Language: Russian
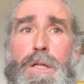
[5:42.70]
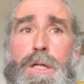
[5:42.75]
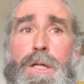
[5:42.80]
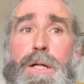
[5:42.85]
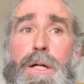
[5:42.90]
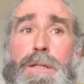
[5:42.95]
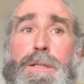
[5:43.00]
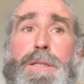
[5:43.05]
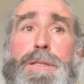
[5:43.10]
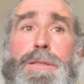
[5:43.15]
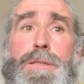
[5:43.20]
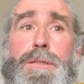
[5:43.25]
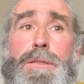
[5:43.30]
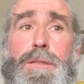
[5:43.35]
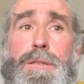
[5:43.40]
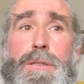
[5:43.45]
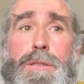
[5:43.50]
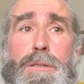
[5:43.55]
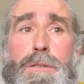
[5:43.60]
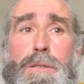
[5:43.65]
И конец –
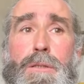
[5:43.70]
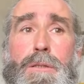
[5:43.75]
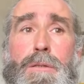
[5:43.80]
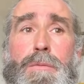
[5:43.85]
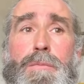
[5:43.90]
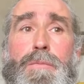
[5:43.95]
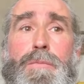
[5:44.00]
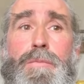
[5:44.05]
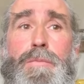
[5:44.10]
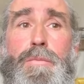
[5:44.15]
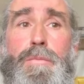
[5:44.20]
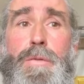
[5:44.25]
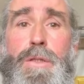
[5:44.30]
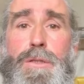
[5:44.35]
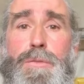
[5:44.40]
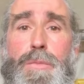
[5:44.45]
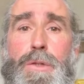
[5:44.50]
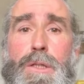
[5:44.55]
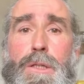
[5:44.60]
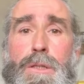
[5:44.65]
это
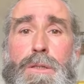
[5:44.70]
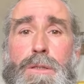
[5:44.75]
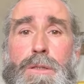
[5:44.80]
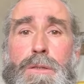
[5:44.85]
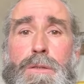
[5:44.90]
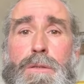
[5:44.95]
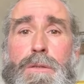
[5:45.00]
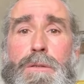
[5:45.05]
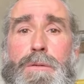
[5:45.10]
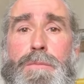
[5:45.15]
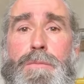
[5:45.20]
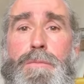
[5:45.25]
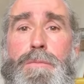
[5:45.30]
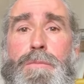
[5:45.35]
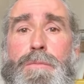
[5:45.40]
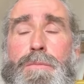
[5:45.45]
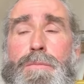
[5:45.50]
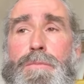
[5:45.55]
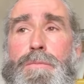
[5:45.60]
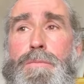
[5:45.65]
смирение,
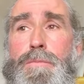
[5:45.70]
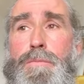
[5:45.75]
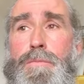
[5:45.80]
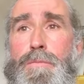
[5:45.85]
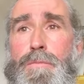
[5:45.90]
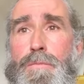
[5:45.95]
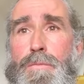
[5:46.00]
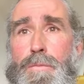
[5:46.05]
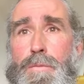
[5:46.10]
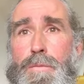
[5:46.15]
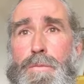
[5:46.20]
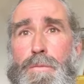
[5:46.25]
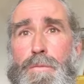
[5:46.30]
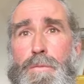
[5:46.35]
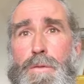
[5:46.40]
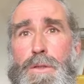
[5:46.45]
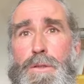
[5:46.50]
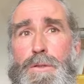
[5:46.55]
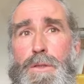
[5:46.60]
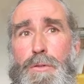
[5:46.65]

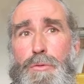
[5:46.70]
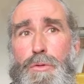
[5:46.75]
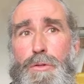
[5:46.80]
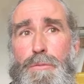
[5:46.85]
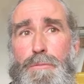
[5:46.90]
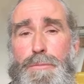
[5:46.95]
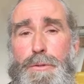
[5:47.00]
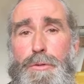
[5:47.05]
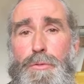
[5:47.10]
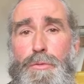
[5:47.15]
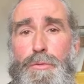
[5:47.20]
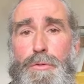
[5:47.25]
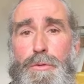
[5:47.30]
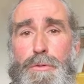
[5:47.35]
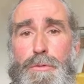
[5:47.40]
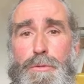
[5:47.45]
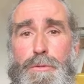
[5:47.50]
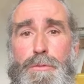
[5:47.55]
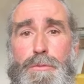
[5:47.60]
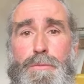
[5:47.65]
с которым
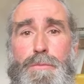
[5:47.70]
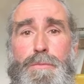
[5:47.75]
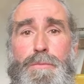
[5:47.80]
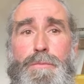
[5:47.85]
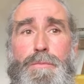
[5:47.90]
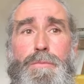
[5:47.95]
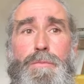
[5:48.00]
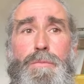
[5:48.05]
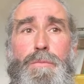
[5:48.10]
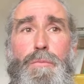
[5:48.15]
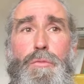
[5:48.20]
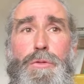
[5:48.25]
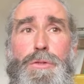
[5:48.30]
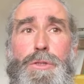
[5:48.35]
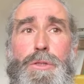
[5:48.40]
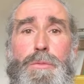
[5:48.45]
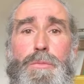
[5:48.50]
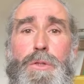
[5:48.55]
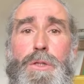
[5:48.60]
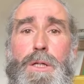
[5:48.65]
приходит
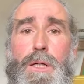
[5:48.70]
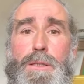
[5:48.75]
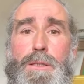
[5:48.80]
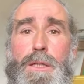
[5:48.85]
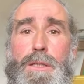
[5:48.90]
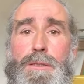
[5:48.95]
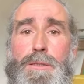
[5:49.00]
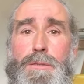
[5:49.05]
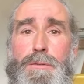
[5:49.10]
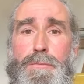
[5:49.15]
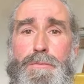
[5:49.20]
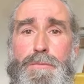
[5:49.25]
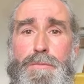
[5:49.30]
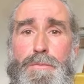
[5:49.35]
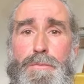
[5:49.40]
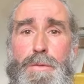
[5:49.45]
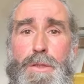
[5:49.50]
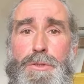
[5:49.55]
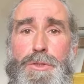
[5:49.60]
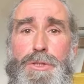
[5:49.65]
Божья благодать,
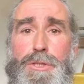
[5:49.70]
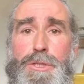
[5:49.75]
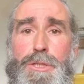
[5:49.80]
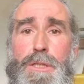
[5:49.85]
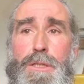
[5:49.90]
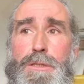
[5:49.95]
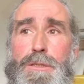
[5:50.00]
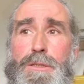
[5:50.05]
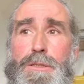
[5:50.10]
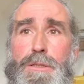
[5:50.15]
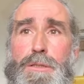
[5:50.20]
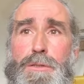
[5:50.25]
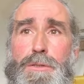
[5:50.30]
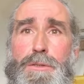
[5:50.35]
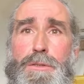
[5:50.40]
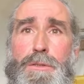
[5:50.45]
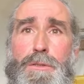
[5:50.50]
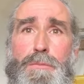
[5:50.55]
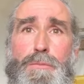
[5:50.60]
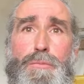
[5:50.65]
очищает
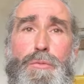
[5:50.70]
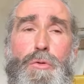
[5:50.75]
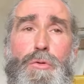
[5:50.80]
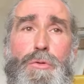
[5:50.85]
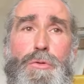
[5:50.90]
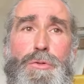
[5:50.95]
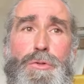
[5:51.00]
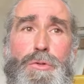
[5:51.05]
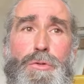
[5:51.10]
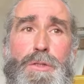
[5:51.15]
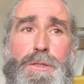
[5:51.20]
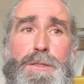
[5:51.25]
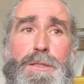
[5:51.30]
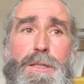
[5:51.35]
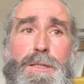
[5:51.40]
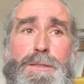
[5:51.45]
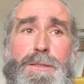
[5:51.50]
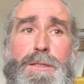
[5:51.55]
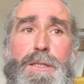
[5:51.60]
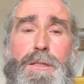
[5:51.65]
сердце полностью от
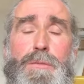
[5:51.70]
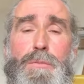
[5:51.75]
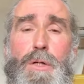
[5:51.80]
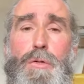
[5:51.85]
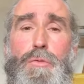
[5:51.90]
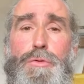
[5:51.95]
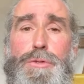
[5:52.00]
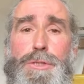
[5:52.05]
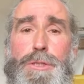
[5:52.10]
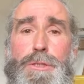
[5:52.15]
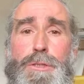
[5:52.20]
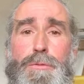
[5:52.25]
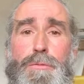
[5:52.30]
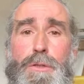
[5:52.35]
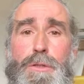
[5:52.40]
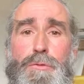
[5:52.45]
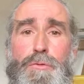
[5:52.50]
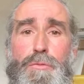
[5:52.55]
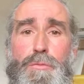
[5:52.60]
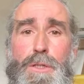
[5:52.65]
страстей,
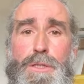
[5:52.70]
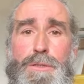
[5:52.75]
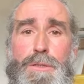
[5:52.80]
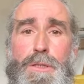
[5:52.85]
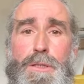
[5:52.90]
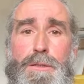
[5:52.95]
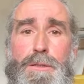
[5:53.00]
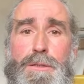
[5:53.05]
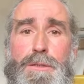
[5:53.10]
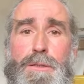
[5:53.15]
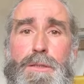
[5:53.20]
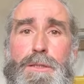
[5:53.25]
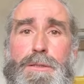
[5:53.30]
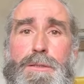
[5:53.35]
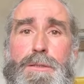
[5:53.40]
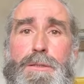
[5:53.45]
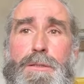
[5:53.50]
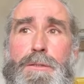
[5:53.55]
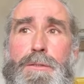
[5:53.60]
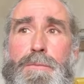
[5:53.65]
могущественно освобождает от
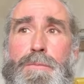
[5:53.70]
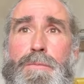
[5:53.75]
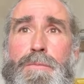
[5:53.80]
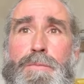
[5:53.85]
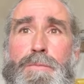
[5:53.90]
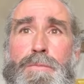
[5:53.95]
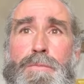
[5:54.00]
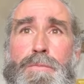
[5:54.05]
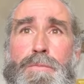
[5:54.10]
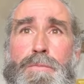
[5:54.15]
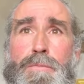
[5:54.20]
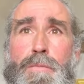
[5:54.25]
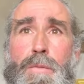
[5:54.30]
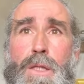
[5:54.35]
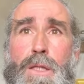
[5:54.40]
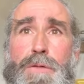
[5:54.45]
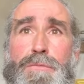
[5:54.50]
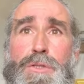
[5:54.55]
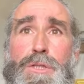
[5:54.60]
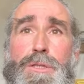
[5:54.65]
страстей –
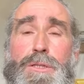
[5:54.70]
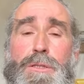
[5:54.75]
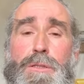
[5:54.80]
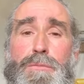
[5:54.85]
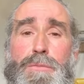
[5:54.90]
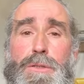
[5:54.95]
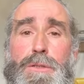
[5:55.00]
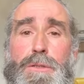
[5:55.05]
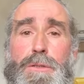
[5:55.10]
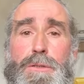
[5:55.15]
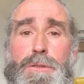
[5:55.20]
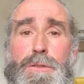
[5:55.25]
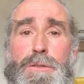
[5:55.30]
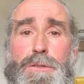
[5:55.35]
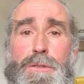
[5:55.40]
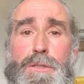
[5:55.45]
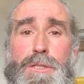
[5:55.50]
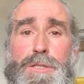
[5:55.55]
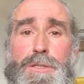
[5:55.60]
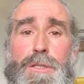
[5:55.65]
и в чистом сердце
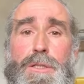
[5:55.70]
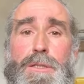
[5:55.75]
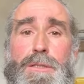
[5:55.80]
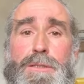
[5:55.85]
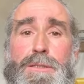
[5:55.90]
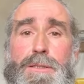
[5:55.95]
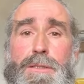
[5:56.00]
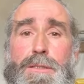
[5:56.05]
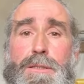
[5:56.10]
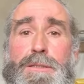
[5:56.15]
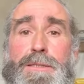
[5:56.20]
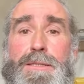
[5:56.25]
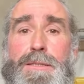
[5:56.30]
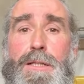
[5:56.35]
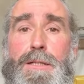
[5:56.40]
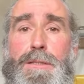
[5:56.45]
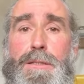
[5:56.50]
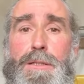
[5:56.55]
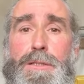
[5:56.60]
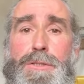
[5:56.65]
зарождается
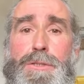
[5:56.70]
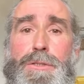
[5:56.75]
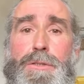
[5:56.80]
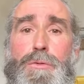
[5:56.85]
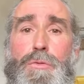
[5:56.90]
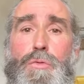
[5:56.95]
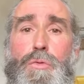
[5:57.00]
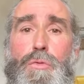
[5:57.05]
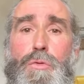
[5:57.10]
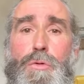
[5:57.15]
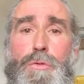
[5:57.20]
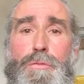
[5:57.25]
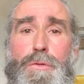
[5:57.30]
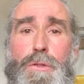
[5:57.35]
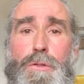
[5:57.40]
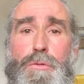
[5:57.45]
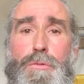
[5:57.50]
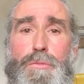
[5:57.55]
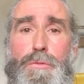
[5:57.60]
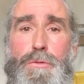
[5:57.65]
стоящая
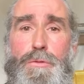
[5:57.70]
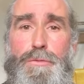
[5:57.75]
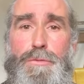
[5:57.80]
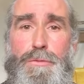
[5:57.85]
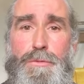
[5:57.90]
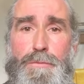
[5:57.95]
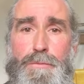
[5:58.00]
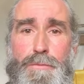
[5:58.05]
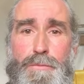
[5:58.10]
духовная любовь,